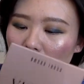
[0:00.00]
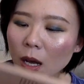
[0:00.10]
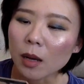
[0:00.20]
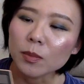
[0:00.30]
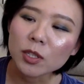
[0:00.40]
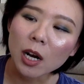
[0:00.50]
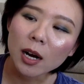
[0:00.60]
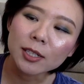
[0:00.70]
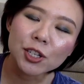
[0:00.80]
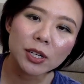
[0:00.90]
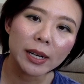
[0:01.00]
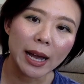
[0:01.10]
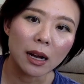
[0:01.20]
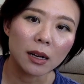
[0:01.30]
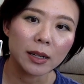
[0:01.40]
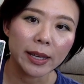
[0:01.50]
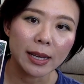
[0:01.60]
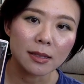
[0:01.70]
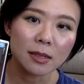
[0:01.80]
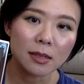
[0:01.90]
嗯，sorry，这两个
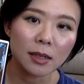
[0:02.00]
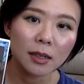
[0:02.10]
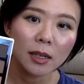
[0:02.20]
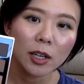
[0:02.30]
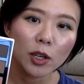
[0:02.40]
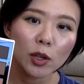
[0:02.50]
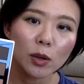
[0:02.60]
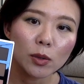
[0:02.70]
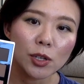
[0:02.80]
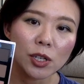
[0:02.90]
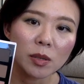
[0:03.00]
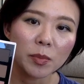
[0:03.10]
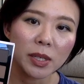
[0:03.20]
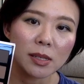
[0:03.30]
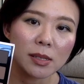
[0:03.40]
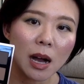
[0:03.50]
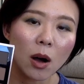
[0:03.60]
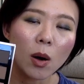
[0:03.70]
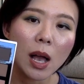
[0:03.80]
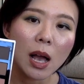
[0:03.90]
颜色又是比
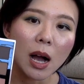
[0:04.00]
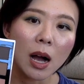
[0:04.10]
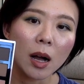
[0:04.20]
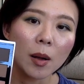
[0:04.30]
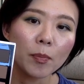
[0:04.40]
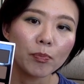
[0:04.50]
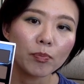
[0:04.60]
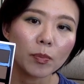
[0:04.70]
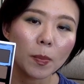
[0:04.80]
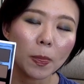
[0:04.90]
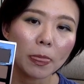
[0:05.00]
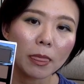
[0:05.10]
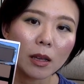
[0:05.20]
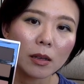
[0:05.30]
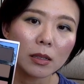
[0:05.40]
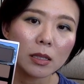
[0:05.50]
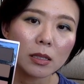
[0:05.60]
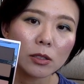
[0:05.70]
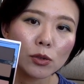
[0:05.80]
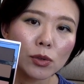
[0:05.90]
较嗯。
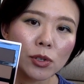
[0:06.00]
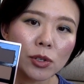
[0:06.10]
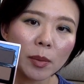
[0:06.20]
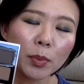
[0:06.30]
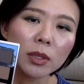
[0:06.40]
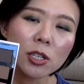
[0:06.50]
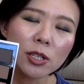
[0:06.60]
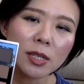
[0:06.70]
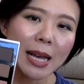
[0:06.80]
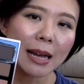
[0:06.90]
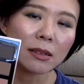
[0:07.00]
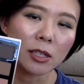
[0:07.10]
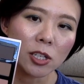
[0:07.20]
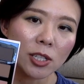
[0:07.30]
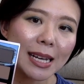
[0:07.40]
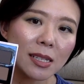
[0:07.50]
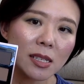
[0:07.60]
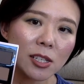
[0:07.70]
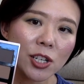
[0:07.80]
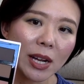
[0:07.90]
就是也不能是瞎，也是带
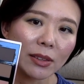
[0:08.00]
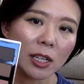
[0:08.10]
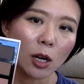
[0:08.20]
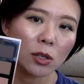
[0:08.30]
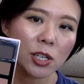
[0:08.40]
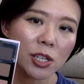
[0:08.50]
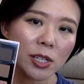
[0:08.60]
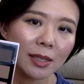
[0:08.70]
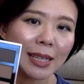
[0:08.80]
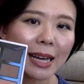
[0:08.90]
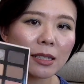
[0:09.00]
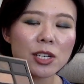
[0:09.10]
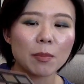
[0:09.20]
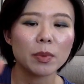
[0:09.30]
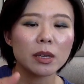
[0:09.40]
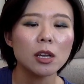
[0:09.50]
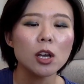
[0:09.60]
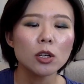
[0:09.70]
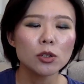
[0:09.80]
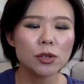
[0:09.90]
细闪的。然后这是一个大的闪片，
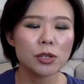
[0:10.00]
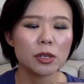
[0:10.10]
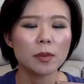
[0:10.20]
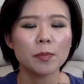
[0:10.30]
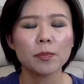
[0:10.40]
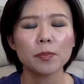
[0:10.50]
就是